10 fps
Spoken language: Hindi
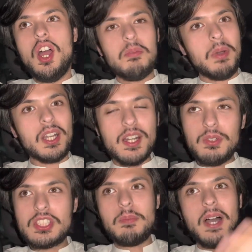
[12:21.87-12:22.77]
मगर वो
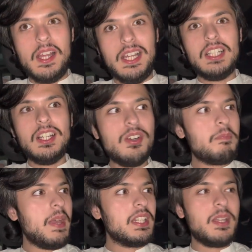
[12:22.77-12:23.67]
जब आया ना और
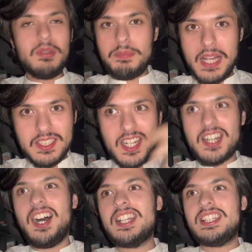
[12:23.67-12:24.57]
मैंने भी प्लेटर
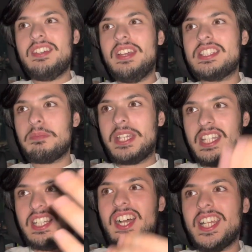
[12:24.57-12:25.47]
खाते हुए जब
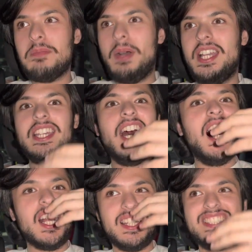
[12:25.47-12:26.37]
गिना के भाई
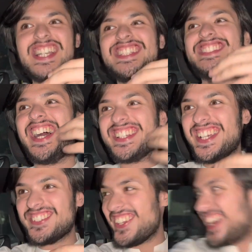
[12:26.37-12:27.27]
आधे से ज्यादा तो